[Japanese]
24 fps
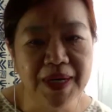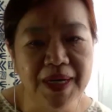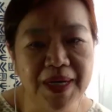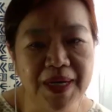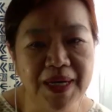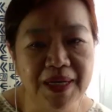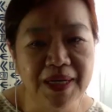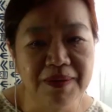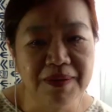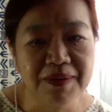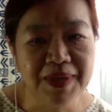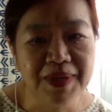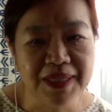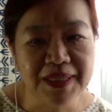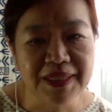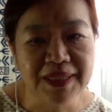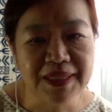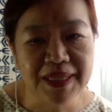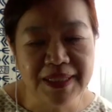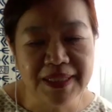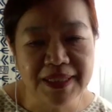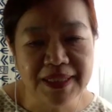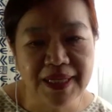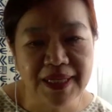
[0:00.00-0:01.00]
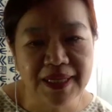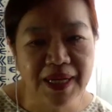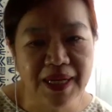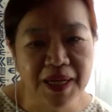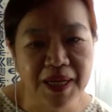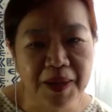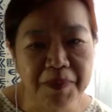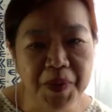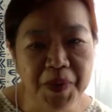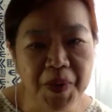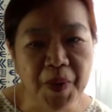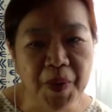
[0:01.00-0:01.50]
上杉先生から
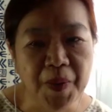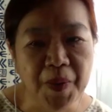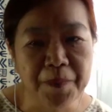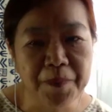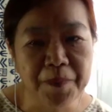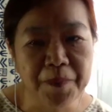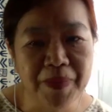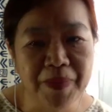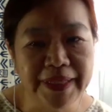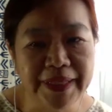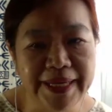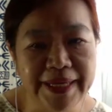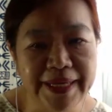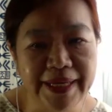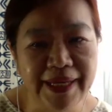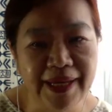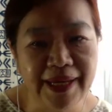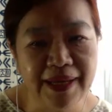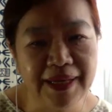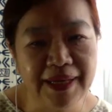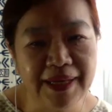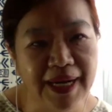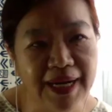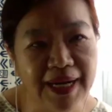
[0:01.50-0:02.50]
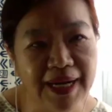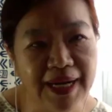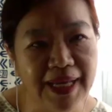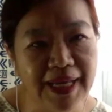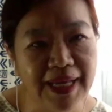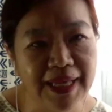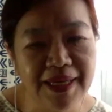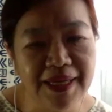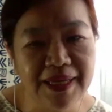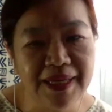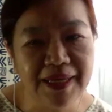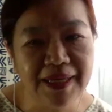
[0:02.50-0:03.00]
も人間が
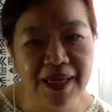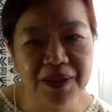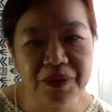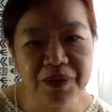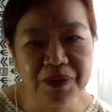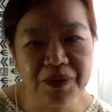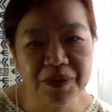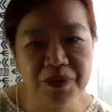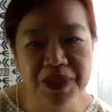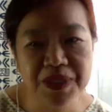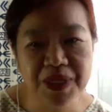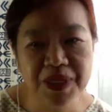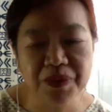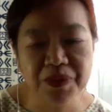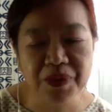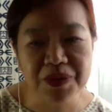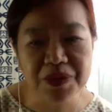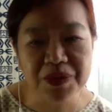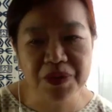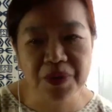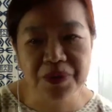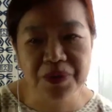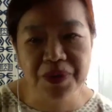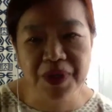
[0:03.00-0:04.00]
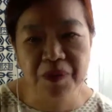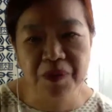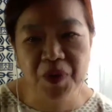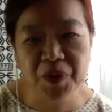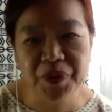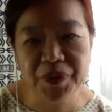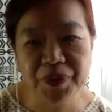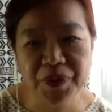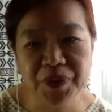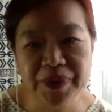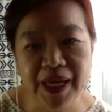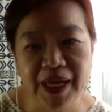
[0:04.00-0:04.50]
人間としてこの尊厳を持っ
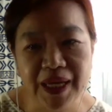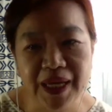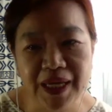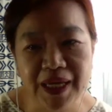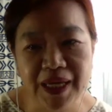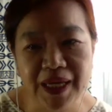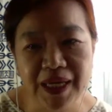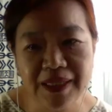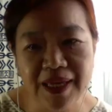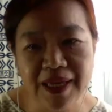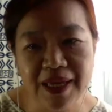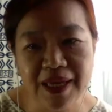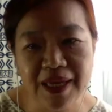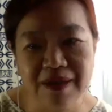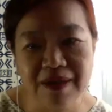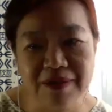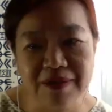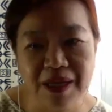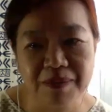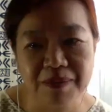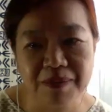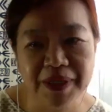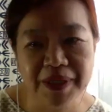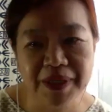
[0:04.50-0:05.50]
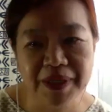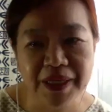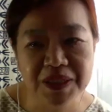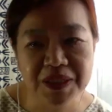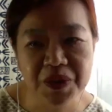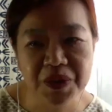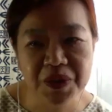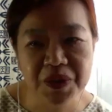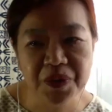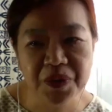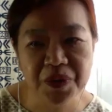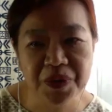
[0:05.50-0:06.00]
て生きていくために必
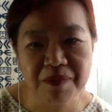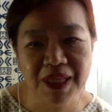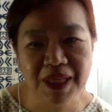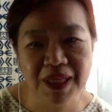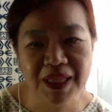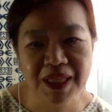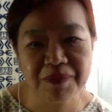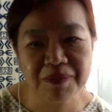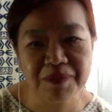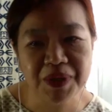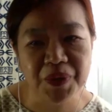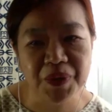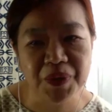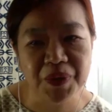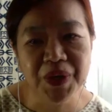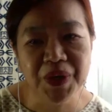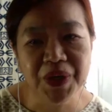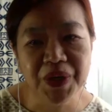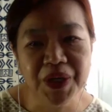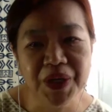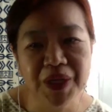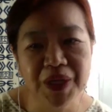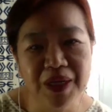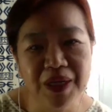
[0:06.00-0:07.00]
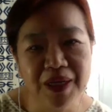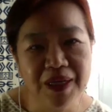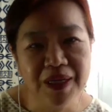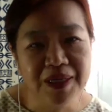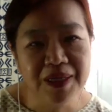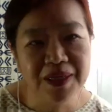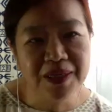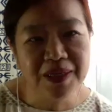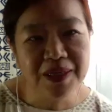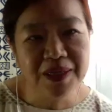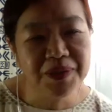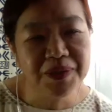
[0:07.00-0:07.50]
要な学びとい
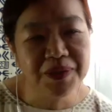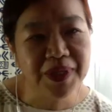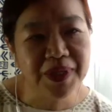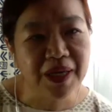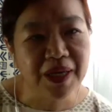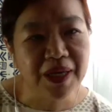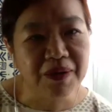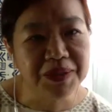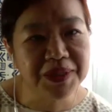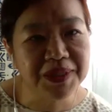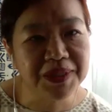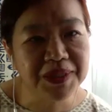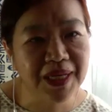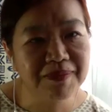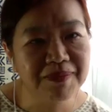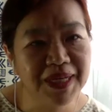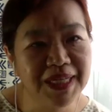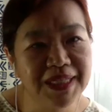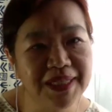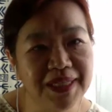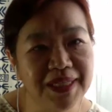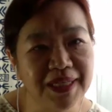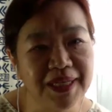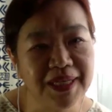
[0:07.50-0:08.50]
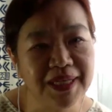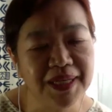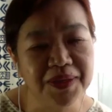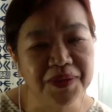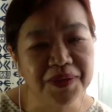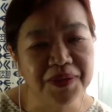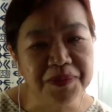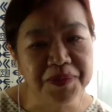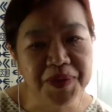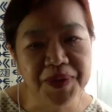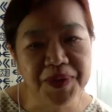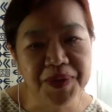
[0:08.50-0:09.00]
うふうにおっしゃいましたけれど
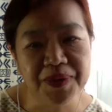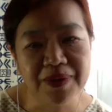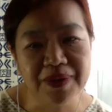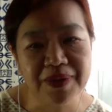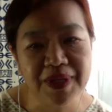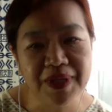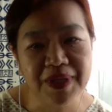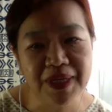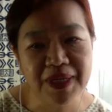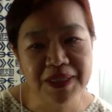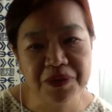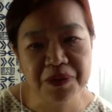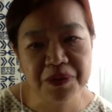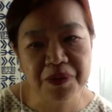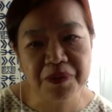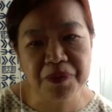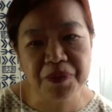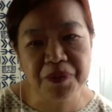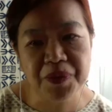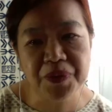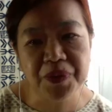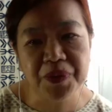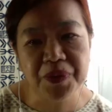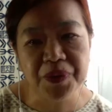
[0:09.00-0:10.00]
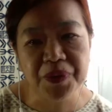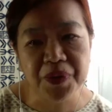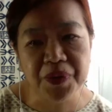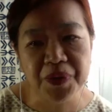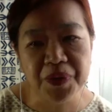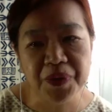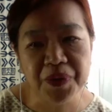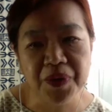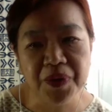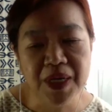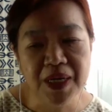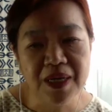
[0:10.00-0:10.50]
も私どももこの
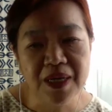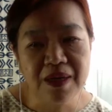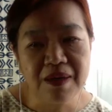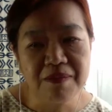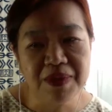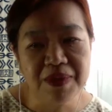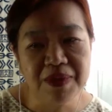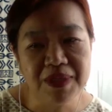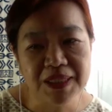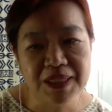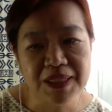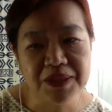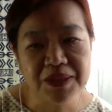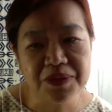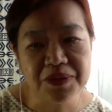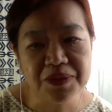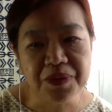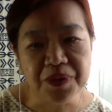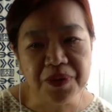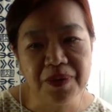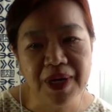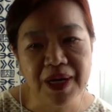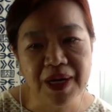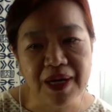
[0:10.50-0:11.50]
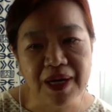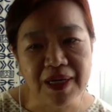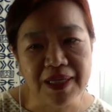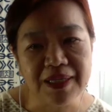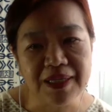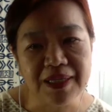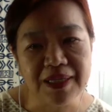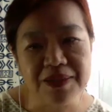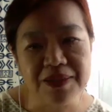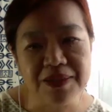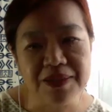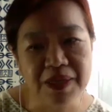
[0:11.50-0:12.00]
目指すところは非
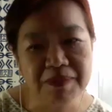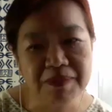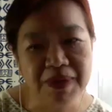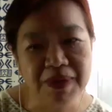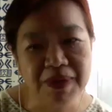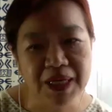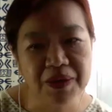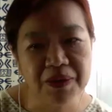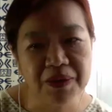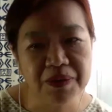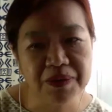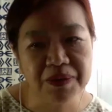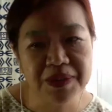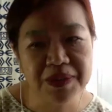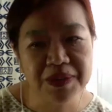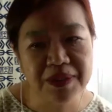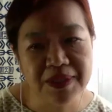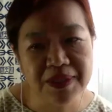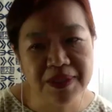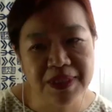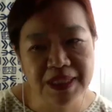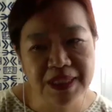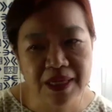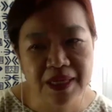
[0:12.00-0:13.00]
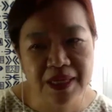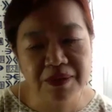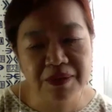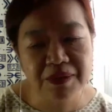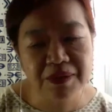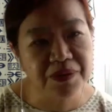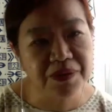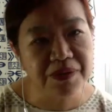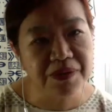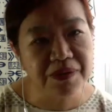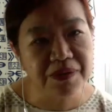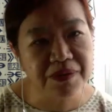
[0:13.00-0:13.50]
常にま共通していると
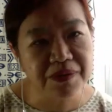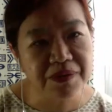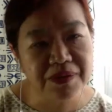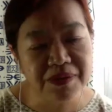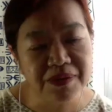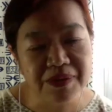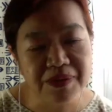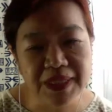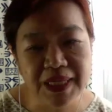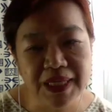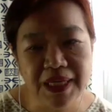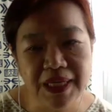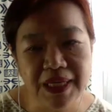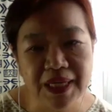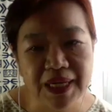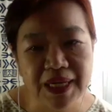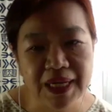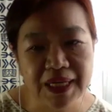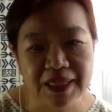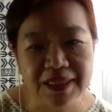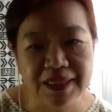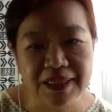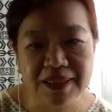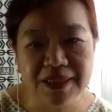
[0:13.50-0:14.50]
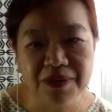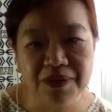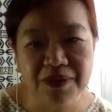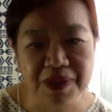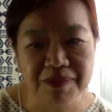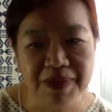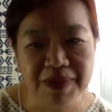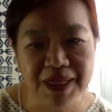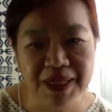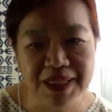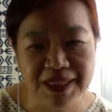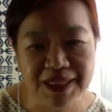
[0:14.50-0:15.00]
いうふうに感じておりま
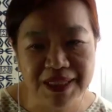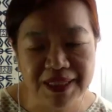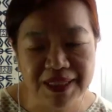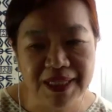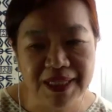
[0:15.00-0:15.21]
す。